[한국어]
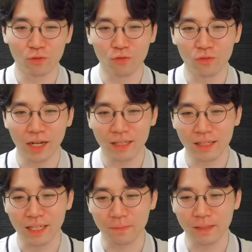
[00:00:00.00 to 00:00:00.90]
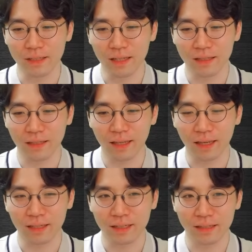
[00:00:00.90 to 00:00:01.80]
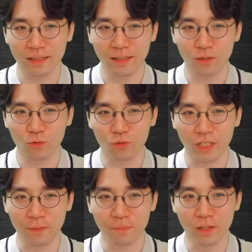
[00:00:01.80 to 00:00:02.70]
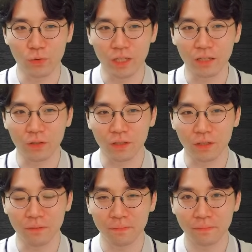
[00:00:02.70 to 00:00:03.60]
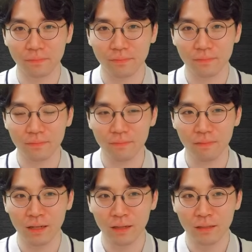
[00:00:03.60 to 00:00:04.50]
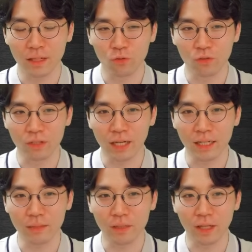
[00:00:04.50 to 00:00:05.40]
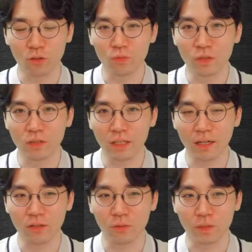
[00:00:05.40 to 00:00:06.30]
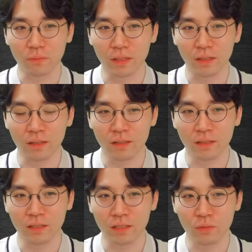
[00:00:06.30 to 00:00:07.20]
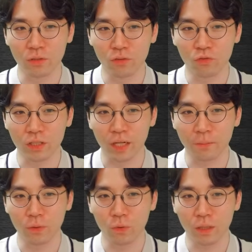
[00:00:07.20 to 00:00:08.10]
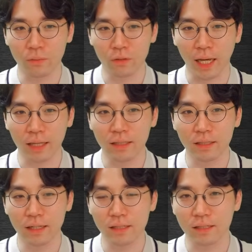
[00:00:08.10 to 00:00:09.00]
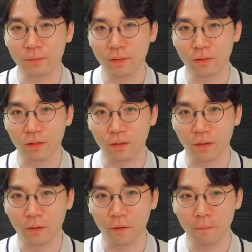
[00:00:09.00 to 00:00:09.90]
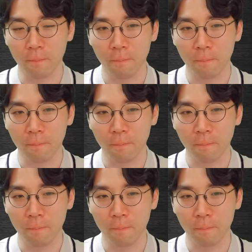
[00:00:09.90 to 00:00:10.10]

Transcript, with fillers: 룩을 하나 잡긴 했는데 상대에게 룩을 잡힐 위기거든요. 자, 룩을 그냥 하나만 내주면은 상관이 없지만 근데 지금은 룩이 잡히고 나면 나이트까지 잡히게 될 거예요.